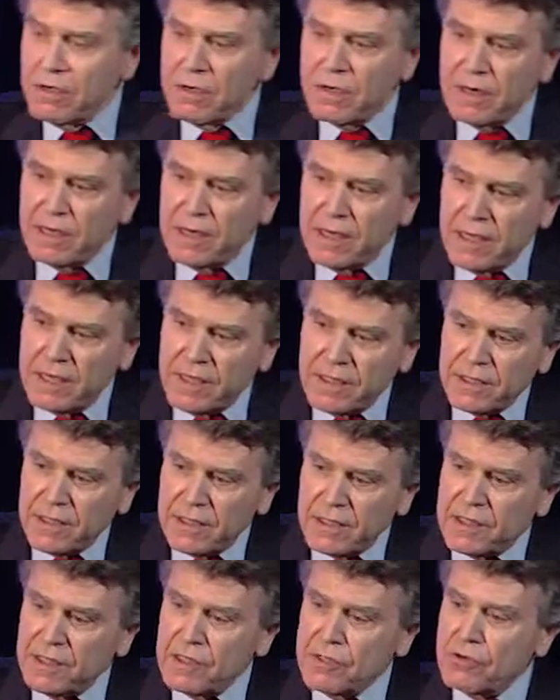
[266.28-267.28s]
les
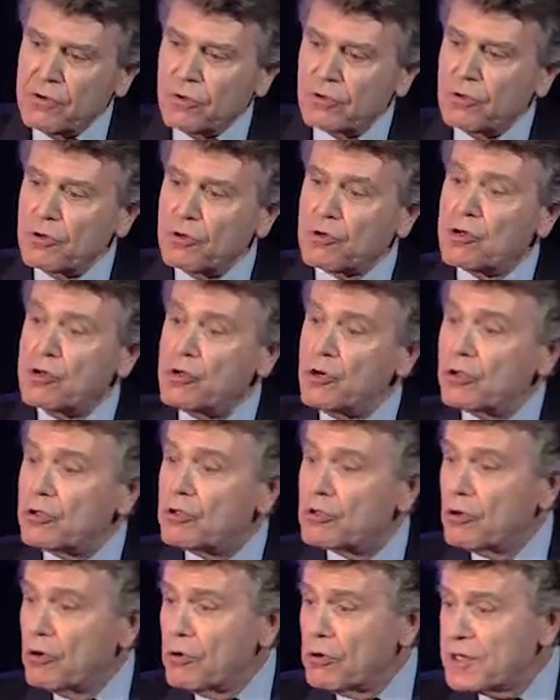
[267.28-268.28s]
décisions de
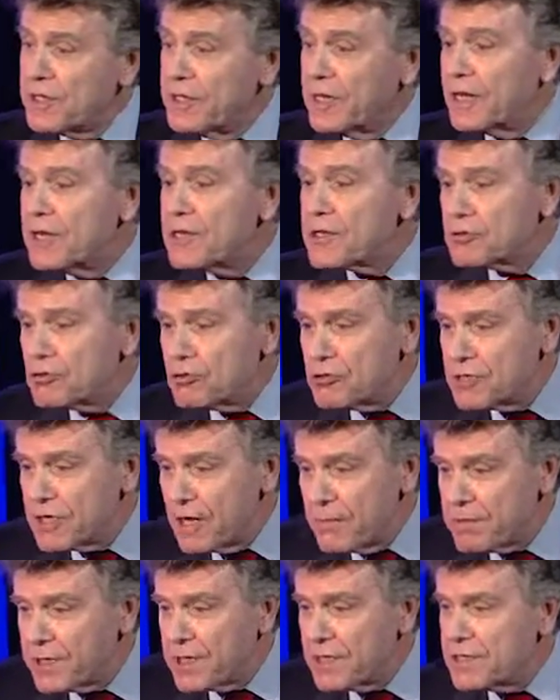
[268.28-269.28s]
Kyoto, qui restent
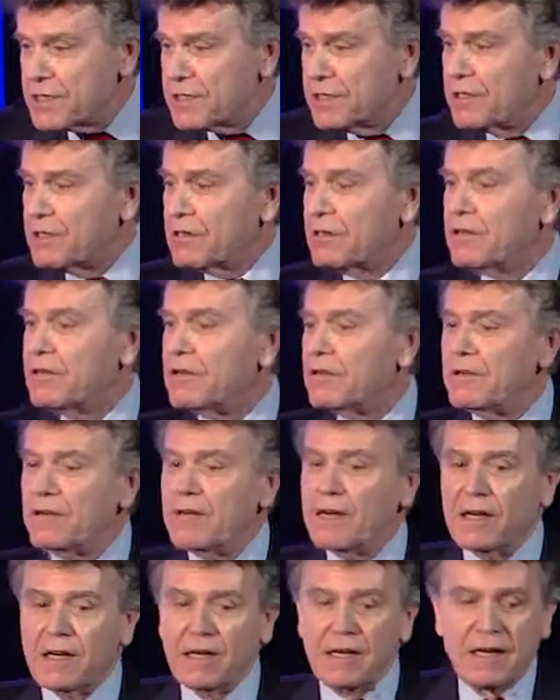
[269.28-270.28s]
jusqu'à présent
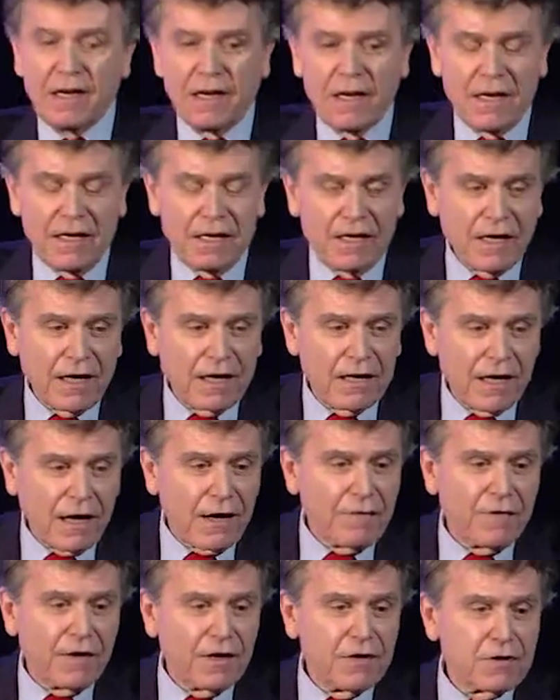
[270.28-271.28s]
la,
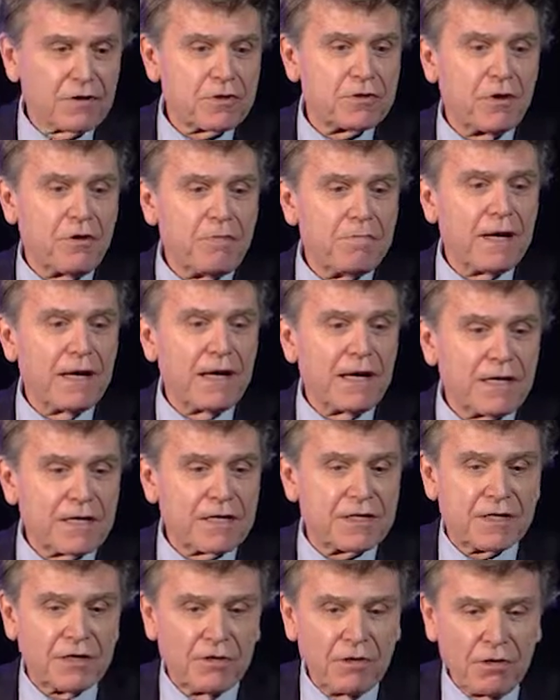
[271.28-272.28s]
référence de
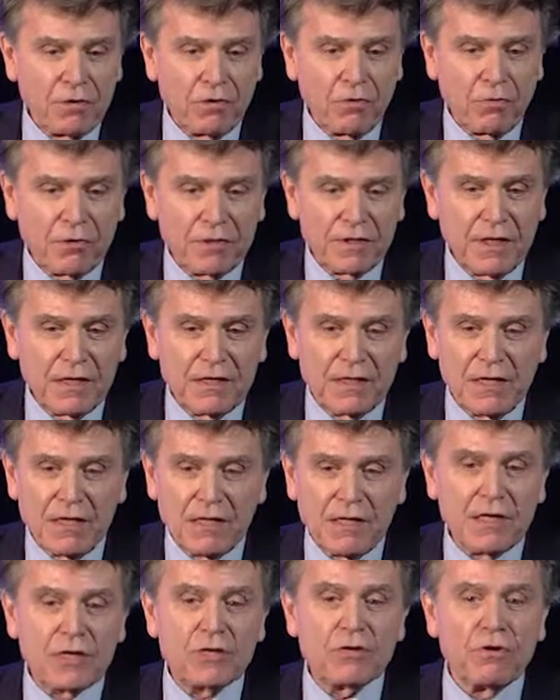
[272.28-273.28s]
base, ont été
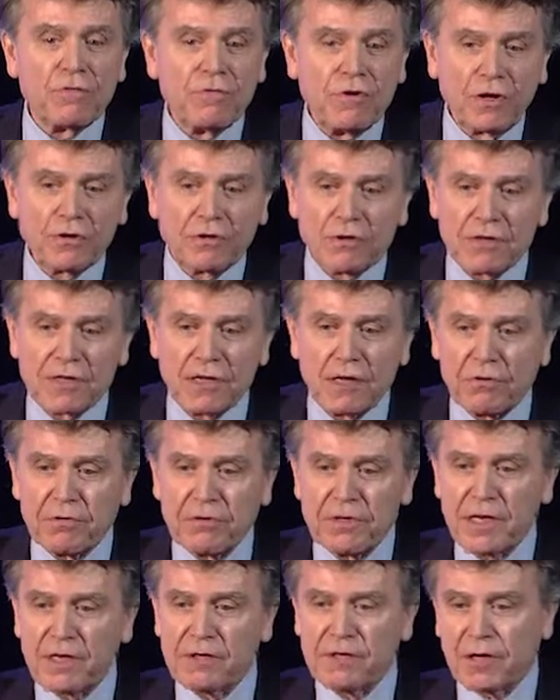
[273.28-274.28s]
décevantes en ce qui
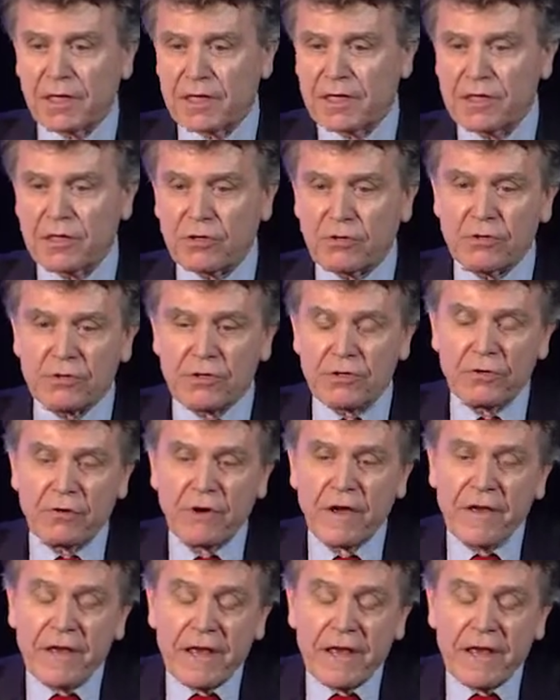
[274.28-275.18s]
concerne leur exécution.